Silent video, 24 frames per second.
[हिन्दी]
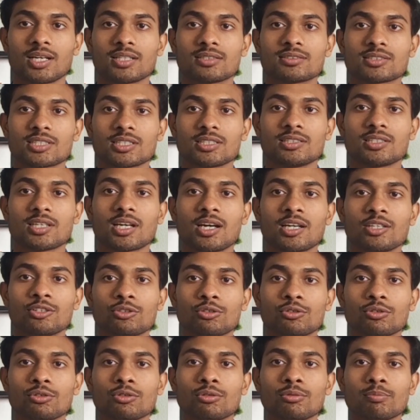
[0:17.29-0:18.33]
आज
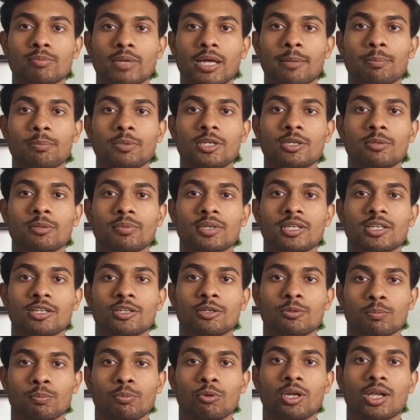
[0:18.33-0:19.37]
सयाद को महफिल
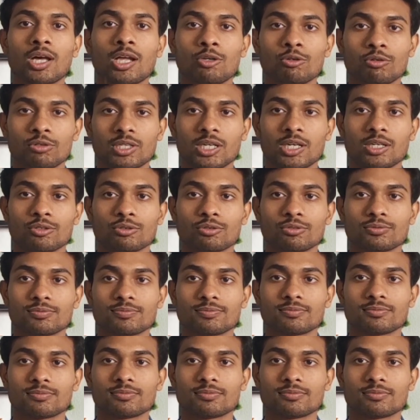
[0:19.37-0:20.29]
में बुला लो यारो